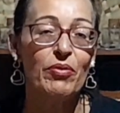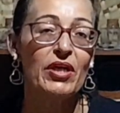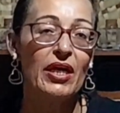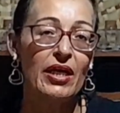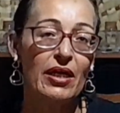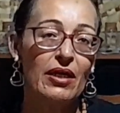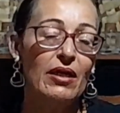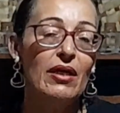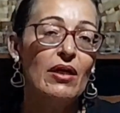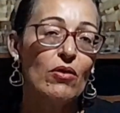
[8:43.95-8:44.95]
Porque
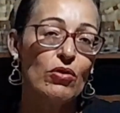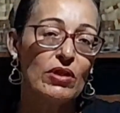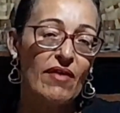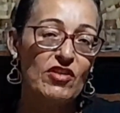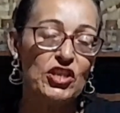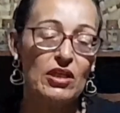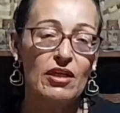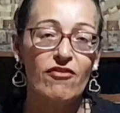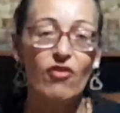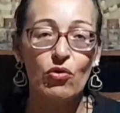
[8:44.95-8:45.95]
quando eu tava enchendo
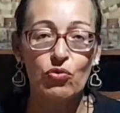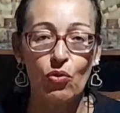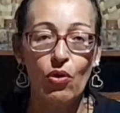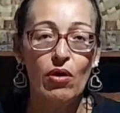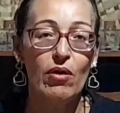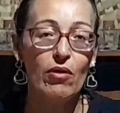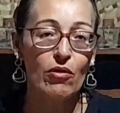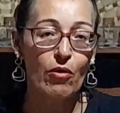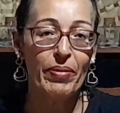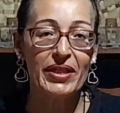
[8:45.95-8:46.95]
ali,
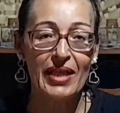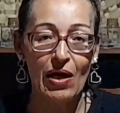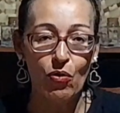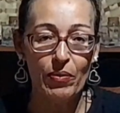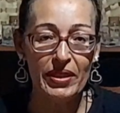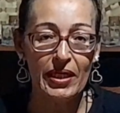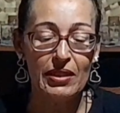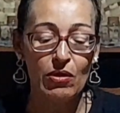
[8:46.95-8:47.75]
faltou completar uma, né?